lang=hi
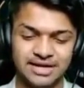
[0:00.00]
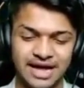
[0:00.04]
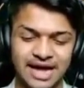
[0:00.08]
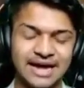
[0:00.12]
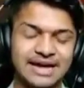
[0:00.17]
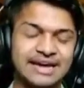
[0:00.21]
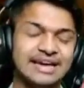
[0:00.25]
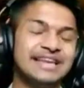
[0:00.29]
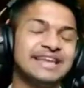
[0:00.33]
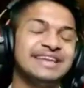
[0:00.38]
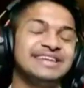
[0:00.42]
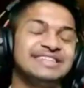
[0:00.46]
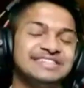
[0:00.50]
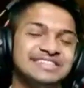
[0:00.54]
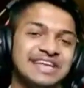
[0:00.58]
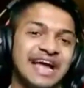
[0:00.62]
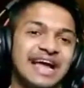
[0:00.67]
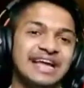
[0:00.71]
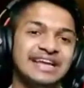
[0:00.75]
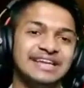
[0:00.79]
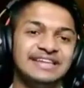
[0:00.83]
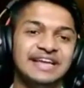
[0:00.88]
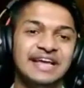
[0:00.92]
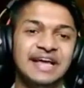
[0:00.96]
आखिरी
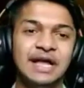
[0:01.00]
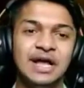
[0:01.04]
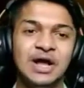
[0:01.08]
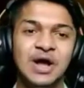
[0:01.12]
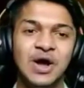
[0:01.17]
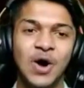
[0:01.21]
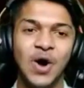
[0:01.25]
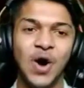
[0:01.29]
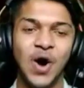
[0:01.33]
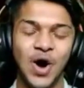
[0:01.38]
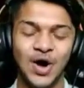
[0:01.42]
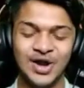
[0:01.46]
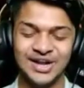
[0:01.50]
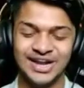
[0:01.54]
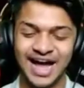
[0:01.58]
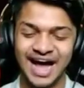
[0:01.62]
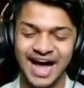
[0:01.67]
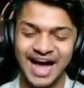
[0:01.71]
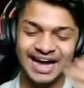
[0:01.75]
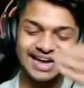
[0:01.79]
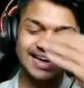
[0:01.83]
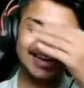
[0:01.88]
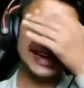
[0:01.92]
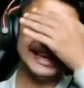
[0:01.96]
चाहिए और
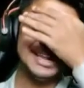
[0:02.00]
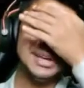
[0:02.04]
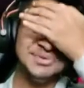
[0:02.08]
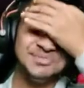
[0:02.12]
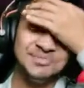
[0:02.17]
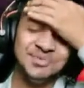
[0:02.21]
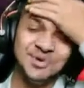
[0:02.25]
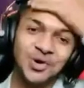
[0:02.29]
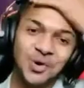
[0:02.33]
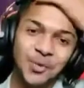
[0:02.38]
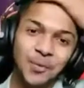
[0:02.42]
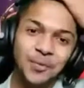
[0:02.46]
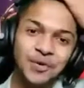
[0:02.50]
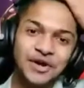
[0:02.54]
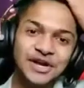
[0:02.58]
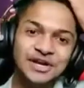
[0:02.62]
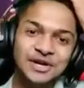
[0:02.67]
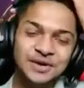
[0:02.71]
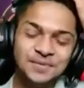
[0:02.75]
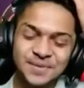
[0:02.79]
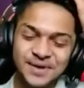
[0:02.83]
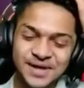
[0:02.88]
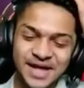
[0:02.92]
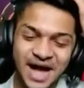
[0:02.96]
आखिरी
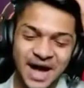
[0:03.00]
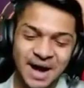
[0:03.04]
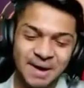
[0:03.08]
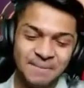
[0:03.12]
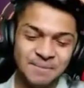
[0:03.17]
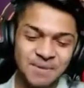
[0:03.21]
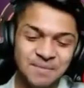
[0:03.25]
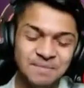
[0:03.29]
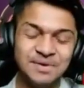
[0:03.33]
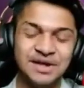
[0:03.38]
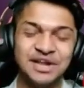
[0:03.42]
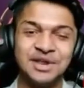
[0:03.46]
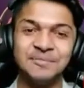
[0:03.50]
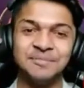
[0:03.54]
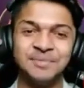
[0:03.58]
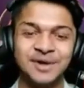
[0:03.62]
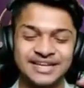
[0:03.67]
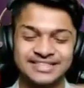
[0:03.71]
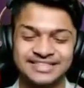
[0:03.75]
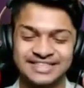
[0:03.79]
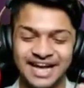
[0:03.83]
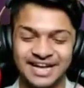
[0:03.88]
ब्लूप्रिंट भी यहाँ पे मेरे पास आ